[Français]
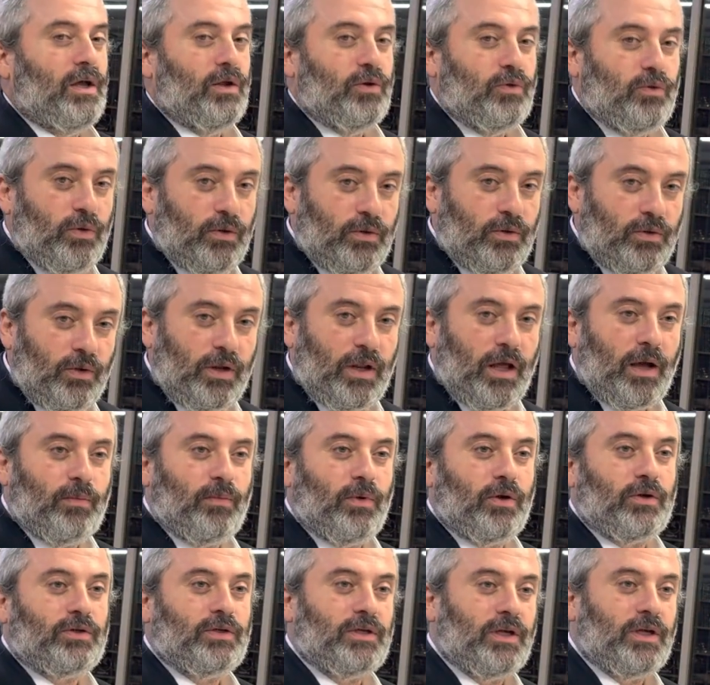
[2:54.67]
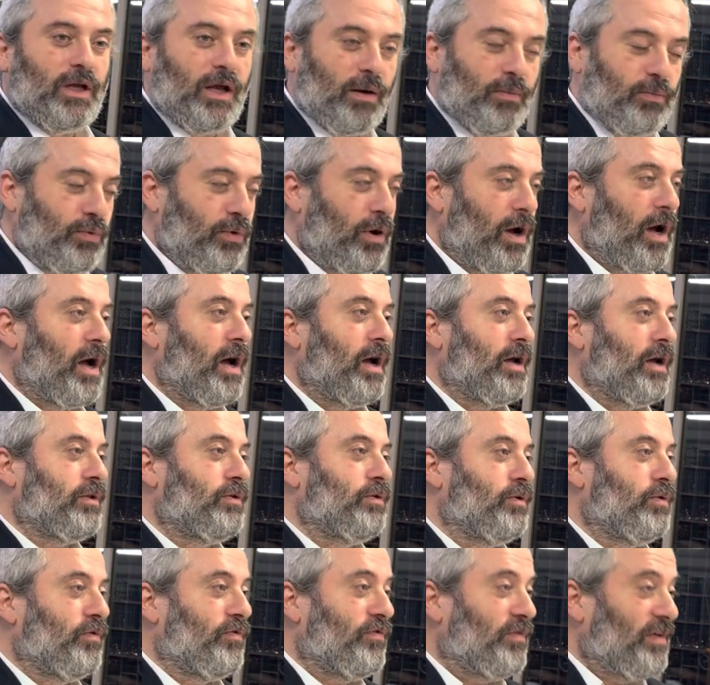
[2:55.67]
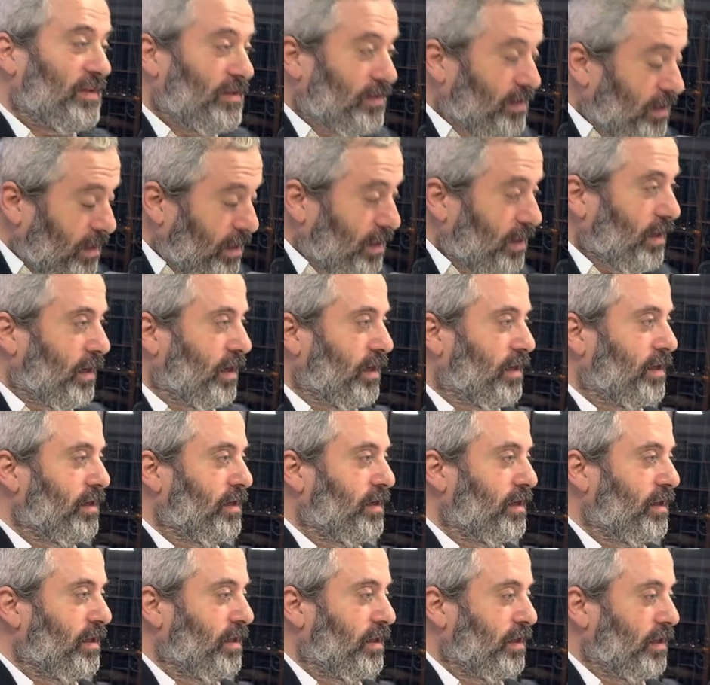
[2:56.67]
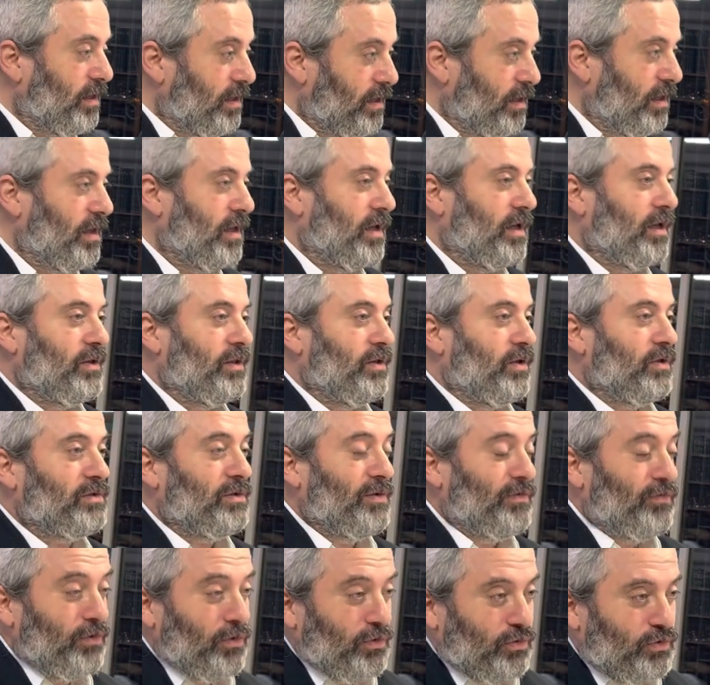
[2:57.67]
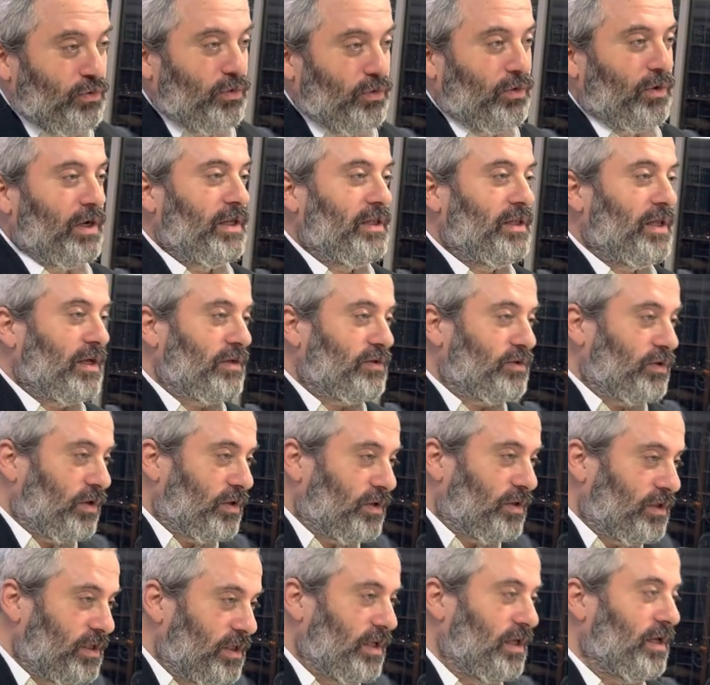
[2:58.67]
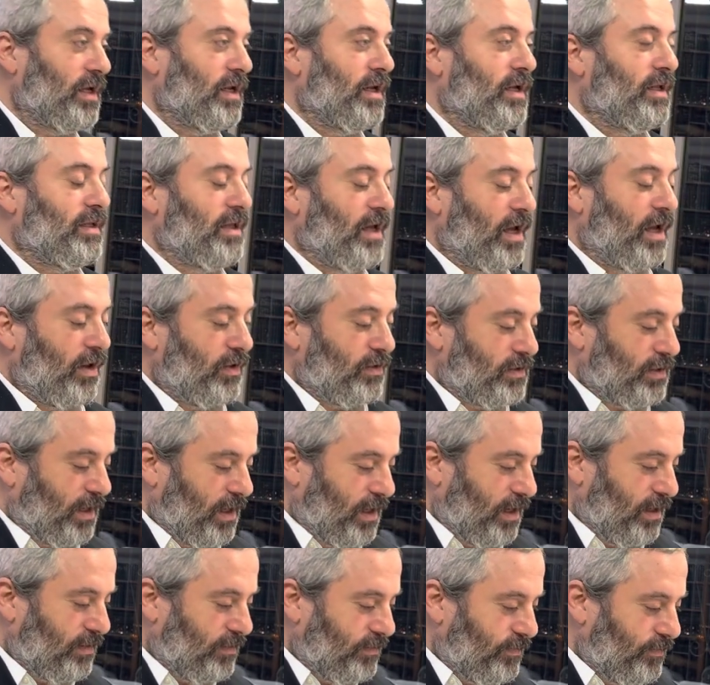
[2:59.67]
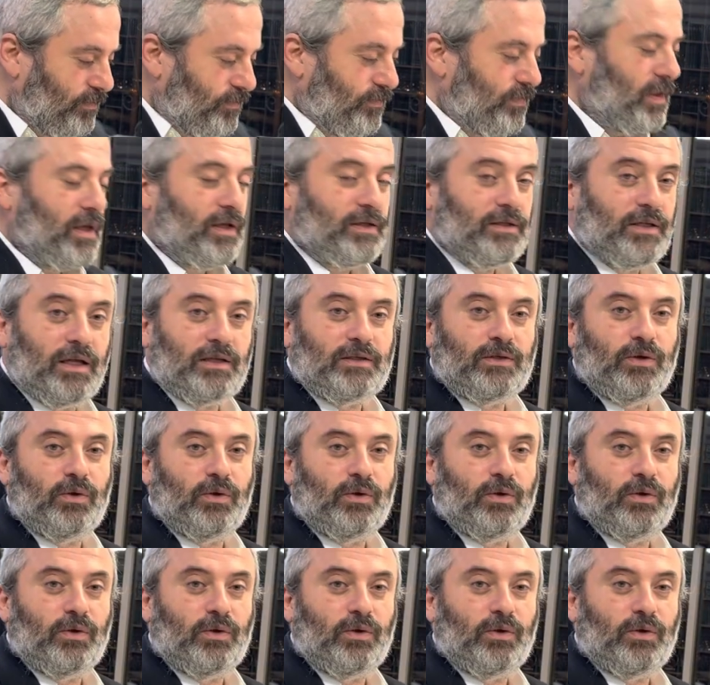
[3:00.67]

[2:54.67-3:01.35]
lui donner à manger, à boire, de le vêtir dans ses vieux jours, l'aider à sortir, l'aider à rentrer. Ça, c'est